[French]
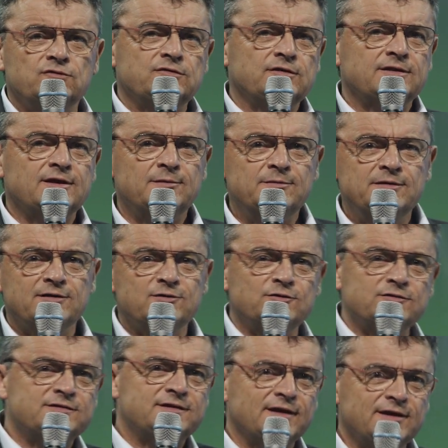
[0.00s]
sait très bien que
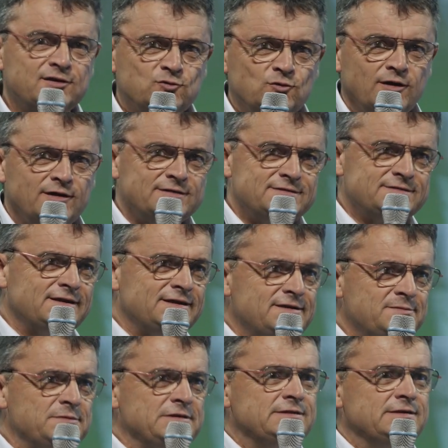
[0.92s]
notre territoire est
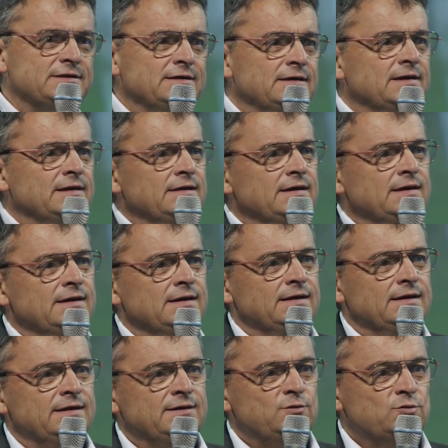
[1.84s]
délimité
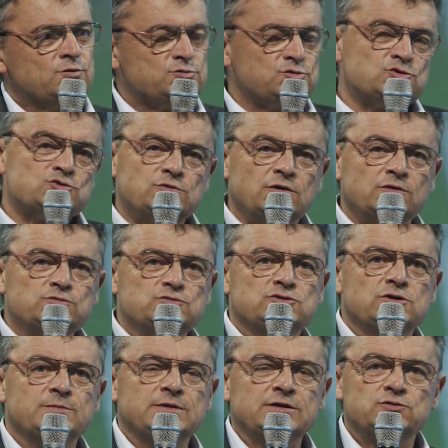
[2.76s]
et donc ce soir, nous
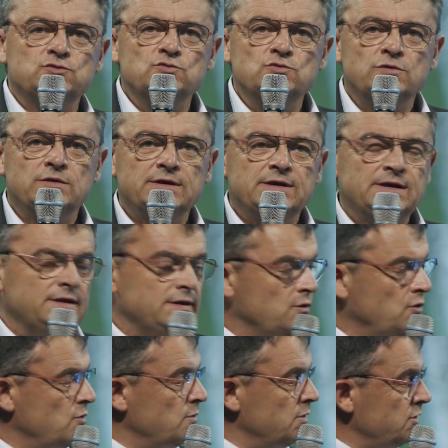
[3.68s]
sommes à Tours et
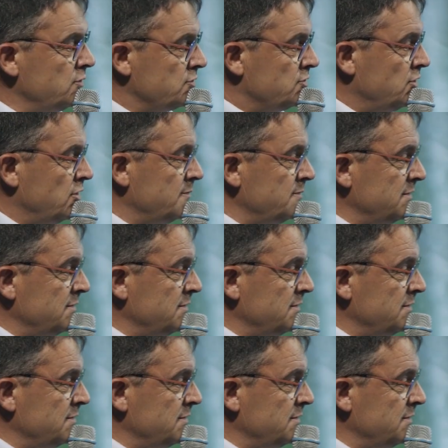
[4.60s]
au mois d'octobre,